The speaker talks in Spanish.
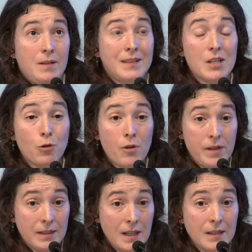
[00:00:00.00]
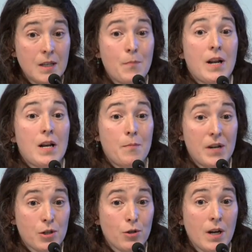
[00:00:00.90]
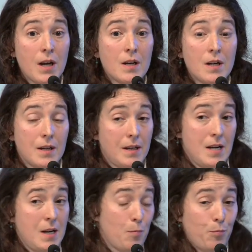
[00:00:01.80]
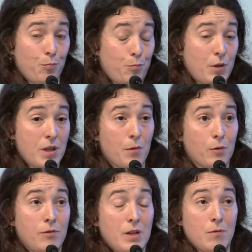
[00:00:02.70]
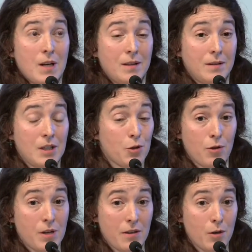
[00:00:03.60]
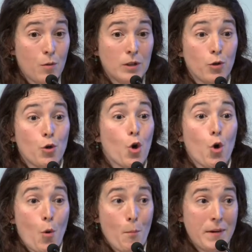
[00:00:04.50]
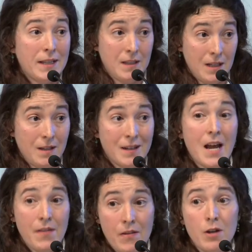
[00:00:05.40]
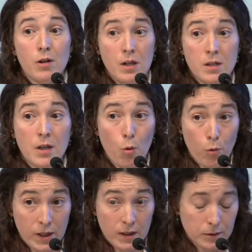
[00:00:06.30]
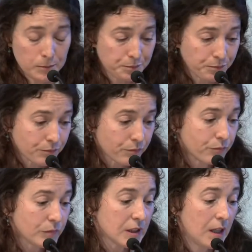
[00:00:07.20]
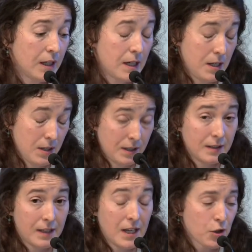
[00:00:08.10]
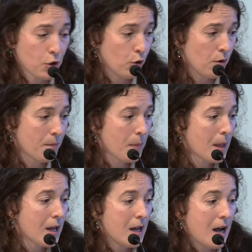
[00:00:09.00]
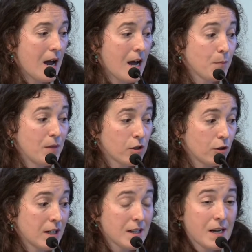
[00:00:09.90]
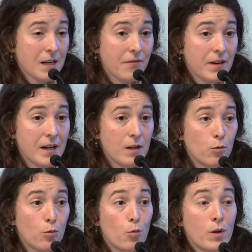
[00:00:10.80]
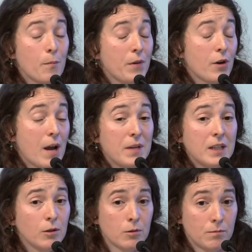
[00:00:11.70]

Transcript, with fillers: desconcertante para la persona que le puede producir una disociación cuando no comprende nada de lo que le está ocurriendo. Eh, de hecho, hay personas que refieren un empeoramiento.